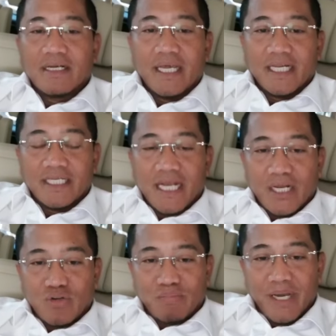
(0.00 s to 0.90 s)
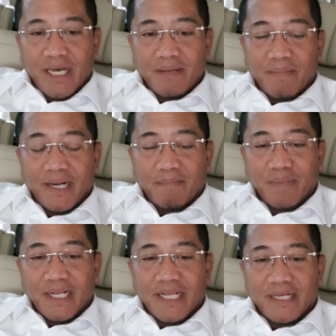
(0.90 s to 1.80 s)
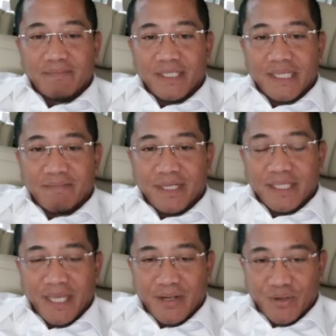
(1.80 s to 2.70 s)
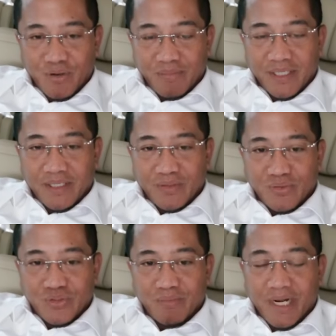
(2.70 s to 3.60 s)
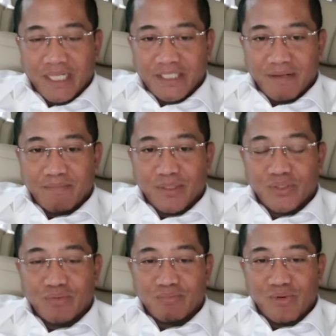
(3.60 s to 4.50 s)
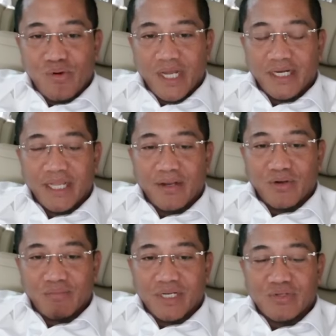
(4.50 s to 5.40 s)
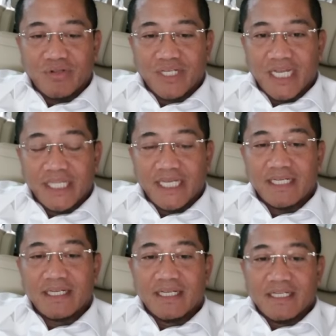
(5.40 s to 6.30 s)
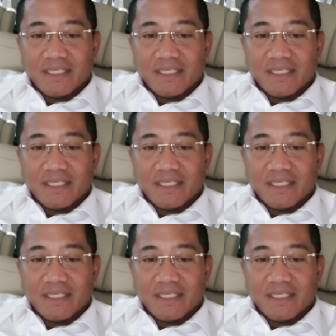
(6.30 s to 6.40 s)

dan jangan lupa menampilkan berita-berita ekonomi untuk merangsang pertumbuhan ekonomi di Sulawesi Selatan